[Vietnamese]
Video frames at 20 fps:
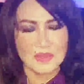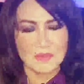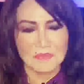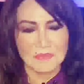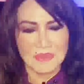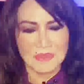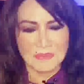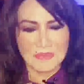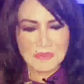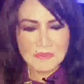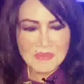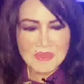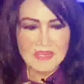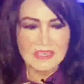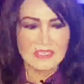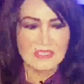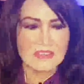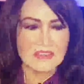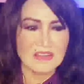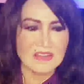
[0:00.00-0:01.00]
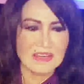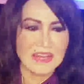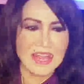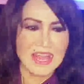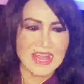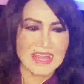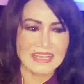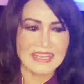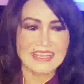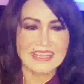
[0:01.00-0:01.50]
mình mới mường tượng
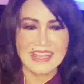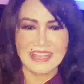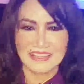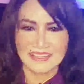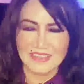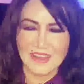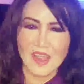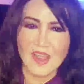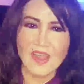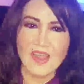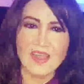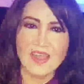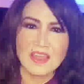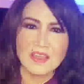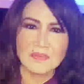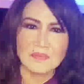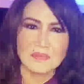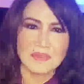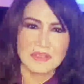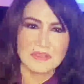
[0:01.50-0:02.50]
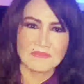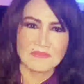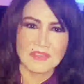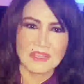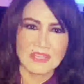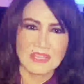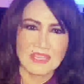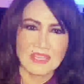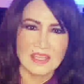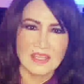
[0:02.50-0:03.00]
là cái cảnh đó mình phải